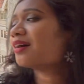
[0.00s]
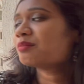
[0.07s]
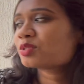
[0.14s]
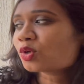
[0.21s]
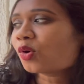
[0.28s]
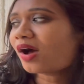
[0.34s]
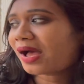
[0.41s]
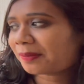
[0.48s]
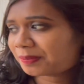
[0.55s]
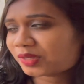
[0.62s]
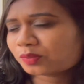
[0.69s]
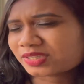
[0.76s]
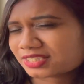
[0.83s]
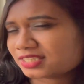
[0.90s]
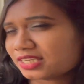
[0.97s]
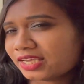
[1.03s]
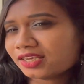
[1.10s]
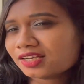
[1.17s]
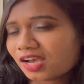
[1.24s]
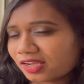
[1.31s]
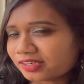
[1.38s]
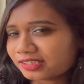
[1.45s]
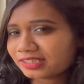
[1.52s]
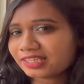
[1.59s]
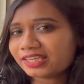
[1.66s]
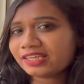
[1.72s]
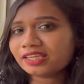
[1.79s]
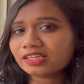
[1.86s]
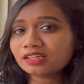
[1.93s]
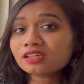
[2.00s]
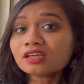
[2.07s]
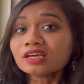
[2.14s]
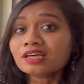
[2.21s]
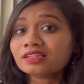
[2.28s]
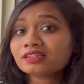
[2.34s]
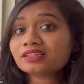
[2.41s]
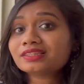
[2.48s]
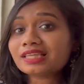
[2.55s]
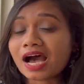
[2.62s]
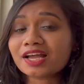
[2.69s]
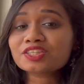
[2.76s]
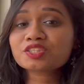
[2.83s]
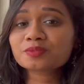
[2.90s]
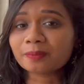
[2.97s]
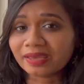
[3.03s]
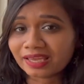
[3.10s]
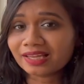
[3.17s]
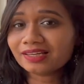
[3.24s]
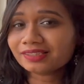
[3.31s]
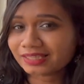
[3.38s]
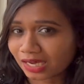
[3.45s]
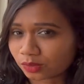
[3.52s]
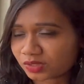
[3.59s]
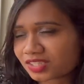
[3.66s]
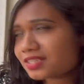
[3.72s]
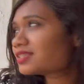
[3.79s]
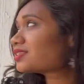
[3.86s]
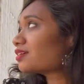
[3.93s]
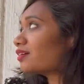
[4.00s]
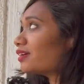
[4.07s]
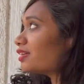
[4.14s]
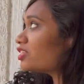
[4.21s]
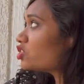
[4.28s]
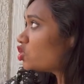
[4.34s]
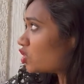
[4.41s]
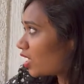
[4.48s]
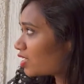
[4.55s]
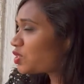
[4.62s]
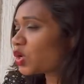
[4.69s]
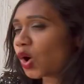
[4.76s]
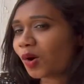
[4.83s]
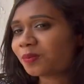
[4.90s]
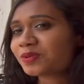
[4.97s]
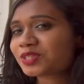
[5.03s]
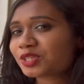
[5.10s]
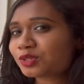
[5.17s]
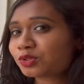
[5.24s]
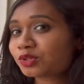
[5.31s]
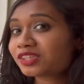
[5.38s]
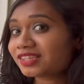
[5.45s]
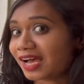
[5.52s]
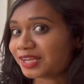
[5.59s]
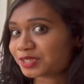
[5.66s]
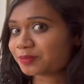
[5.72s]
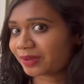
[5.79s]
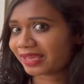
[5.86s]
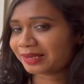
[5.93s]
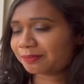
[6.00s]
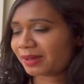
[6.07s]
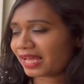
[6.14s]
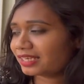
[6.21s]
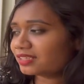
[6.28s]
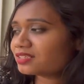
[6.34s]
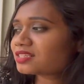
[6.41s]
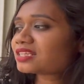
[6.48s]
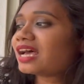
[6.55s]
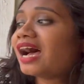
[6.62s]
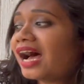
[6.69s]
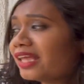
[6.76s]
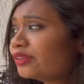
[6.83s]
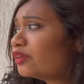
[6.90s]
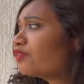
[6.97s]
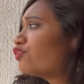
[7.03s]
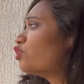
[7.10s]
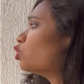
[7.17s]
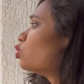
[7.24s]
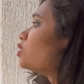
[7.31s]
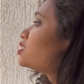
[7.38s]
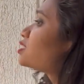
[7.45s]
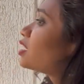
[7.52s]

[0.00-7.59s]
सो हैप्पी वी स्टेइंग करंटली इन द ताज महल टावर्स जस्ट ऑपोजिट टू द ताजमहल पैलेस एंड द व्यू इज